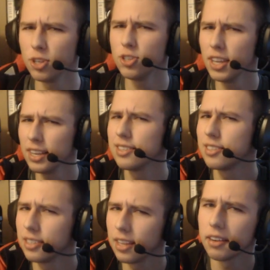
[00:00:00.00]

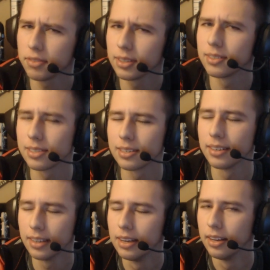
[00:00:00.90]
miesięcy, tak więc
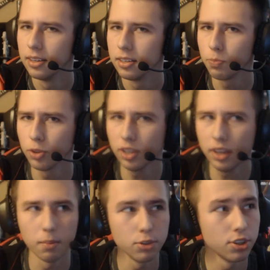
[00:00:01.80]

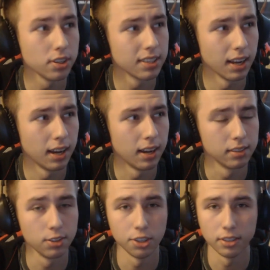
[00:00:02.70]
spotykamy się
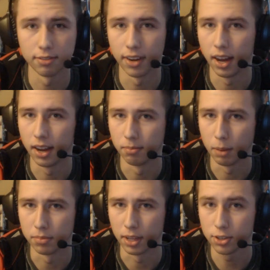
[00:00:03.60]
za tydzień, dwa,
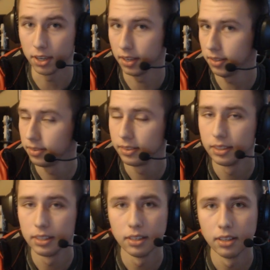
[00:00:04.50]
mam nadzieję.
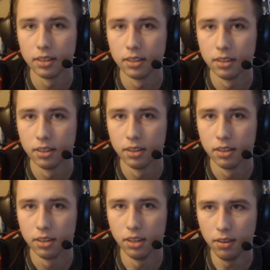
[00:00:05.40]

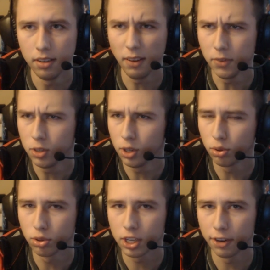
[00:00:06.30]
E, jak widzicie,
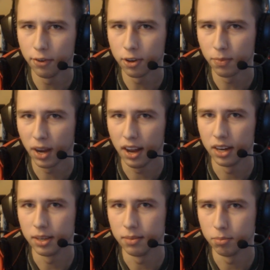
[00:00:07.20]
krótsza forma,
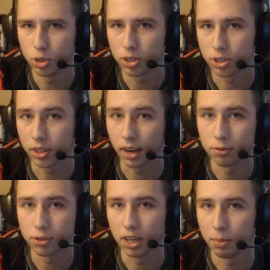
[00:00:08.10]
ale myślę, że
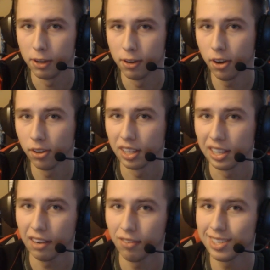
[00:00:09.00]
taką się lepiej
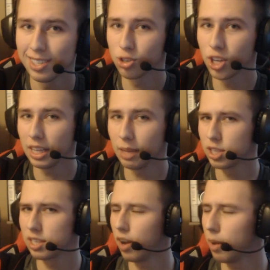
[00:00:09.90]
ogląda. Tak więc co,
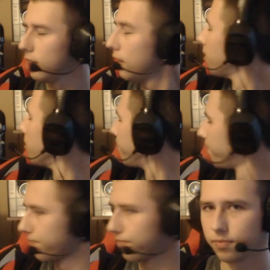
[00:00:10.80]
żegnam się z Wami.
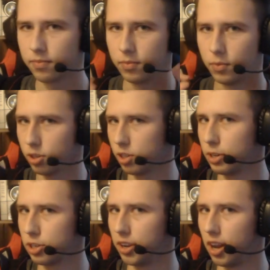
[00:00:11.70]
Do
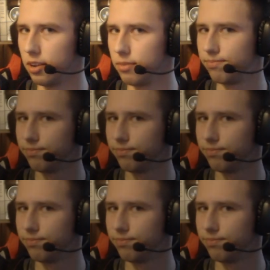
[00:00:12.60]
zobaczenia.